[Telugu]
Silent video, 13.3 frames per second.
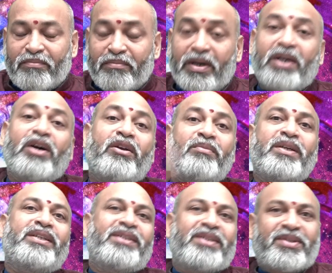
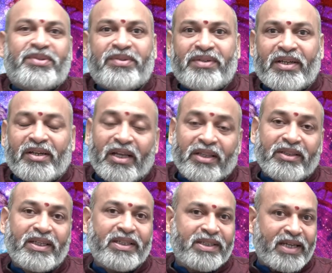బంగారమయం చేసుకుంటారు
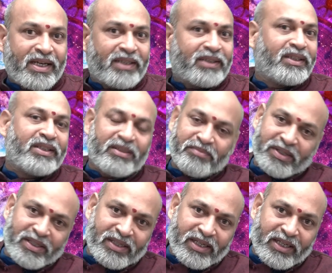అందుకని జాగ్రత్తలు
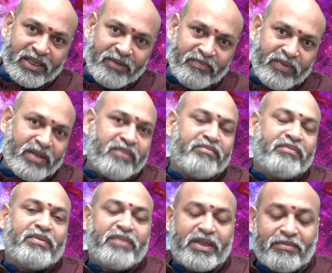చెప్పడం కానీ
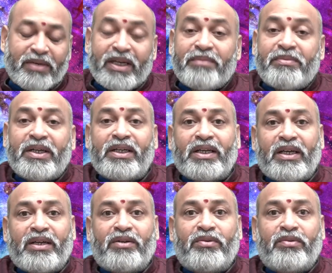మిమ్మల్ని
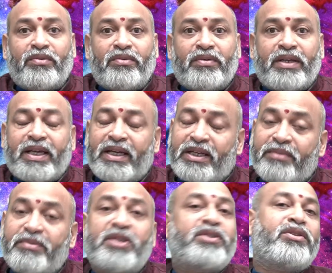భయపెట్టాలనో
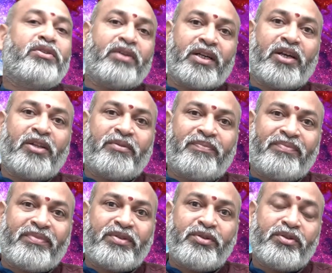ఎట్టి పరిస్థితుల్లో కాదు
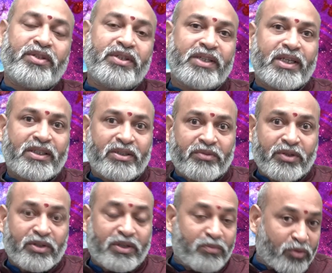శాస్త్రం
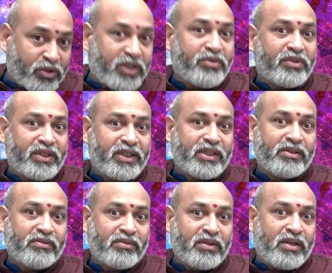యొక్క ముఖ్య
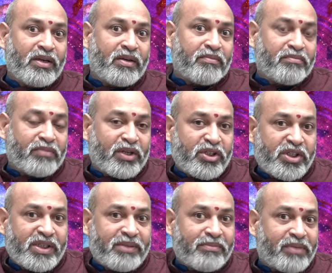ఉద్దేశం
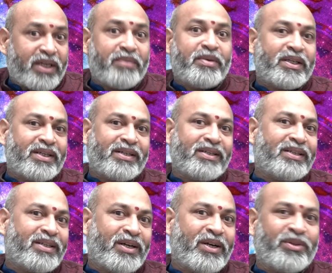మనిషిని భయపెట్టడం
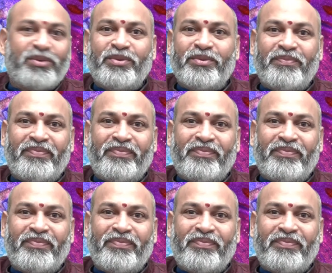కాదు